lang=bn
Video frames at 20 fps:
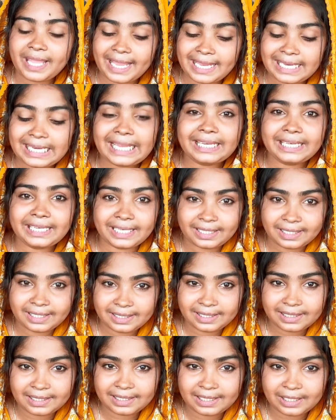হবে এই লাইনের
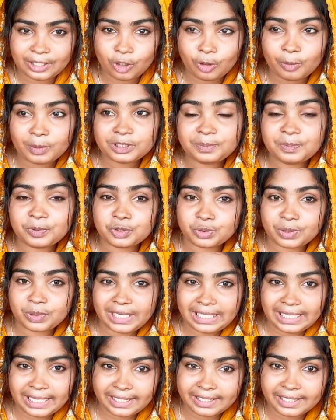গবাদি
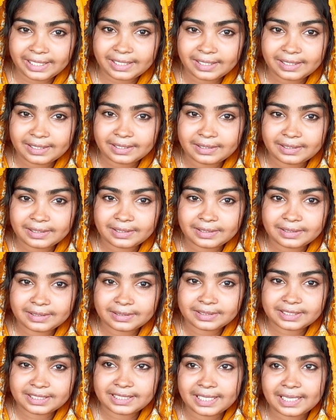পশুর এই লাইনের
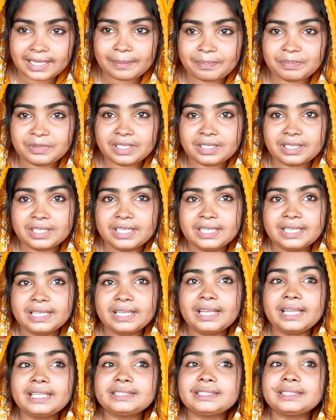যেটাকে আপনার
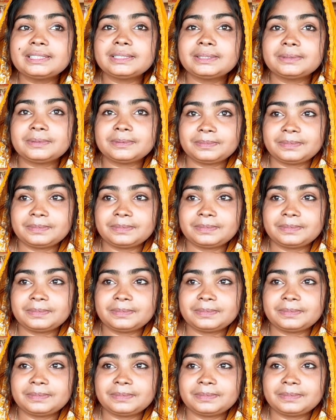যে